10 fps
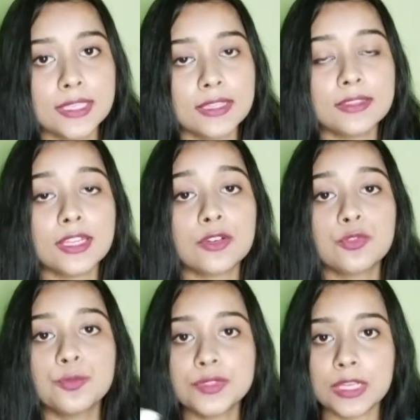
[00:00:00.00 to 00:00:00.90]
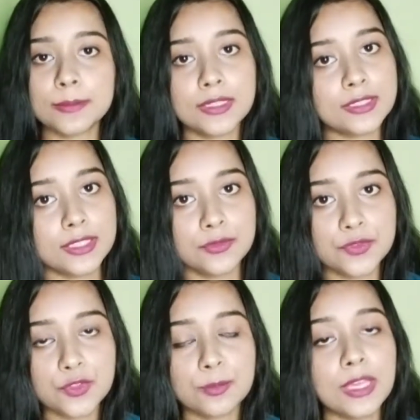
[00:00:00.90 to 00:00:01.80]
স্কিন তারা খুব সাবধানে এটা
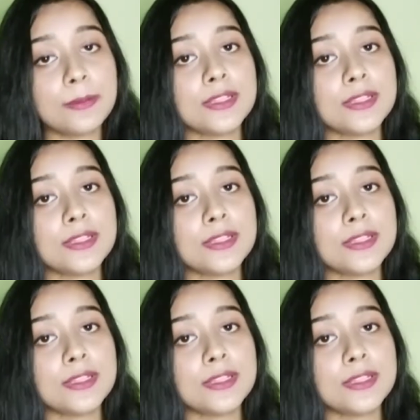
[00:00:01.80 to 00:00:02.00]
ইউজ করবে